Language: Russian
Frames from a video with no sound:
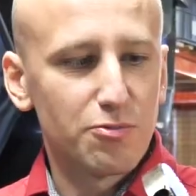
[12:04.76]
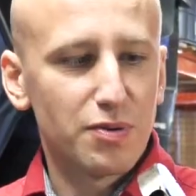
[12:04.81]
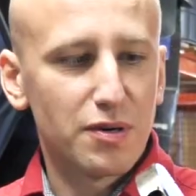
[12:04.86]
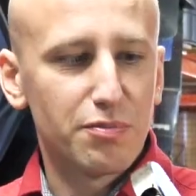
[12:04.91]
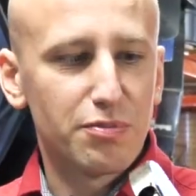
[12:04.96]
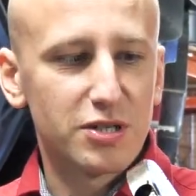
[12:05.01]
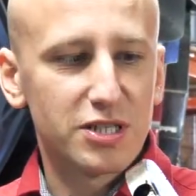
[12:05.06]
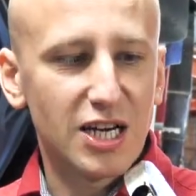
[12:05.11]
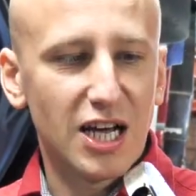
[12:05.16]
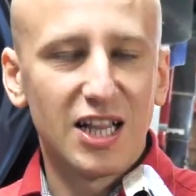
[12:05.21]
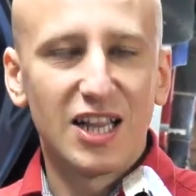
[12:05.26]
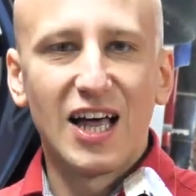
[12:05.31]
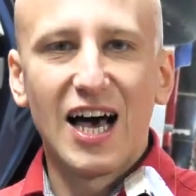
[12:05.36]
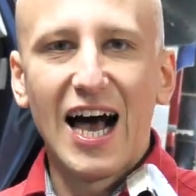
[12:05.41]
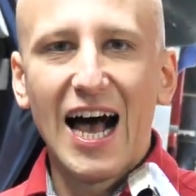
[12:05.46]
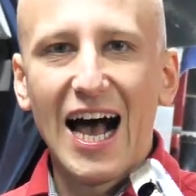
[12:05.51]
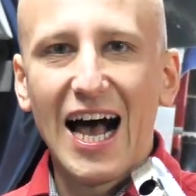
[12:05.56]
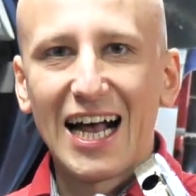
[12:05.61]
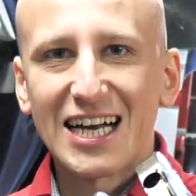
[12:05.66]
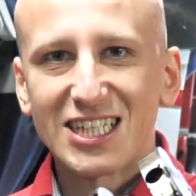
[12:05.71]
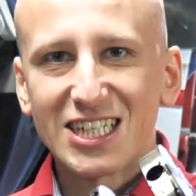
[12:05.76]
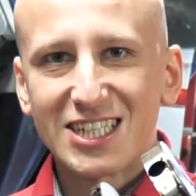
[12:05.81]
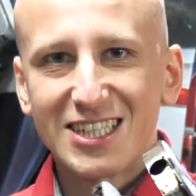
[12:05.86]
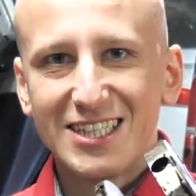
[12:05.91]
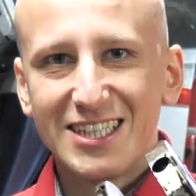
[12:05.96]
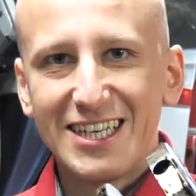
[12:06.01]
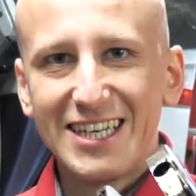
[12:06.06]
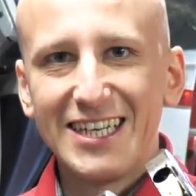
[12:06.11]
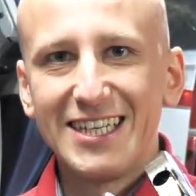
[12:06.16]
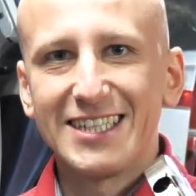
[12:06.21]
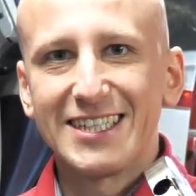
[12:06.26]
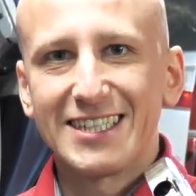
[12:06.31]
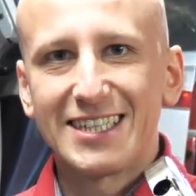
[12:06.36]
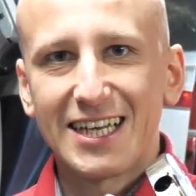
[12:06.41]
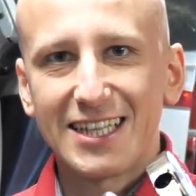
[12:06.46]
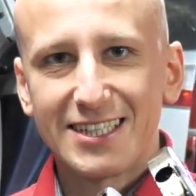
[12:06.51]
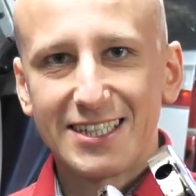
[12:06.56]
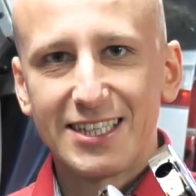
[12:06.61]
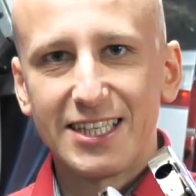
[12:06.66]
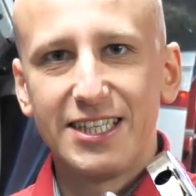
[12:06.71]
что он пробежал аж
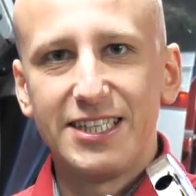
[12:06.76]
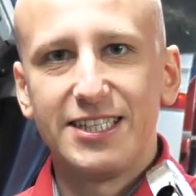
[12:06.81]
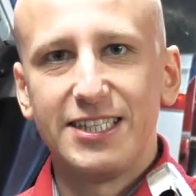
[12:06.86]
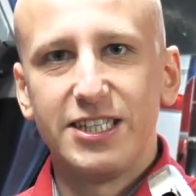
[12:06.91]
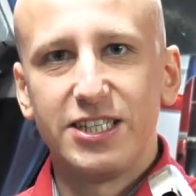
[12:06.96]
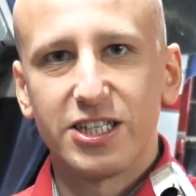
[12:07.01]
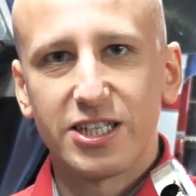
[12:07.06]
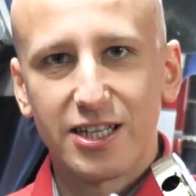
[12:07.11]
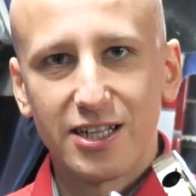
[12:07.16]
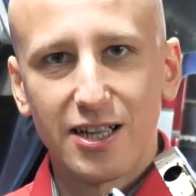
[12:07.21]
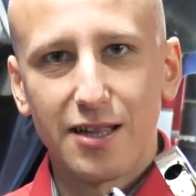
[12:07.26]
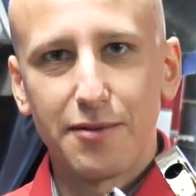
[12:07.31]
300 тысяч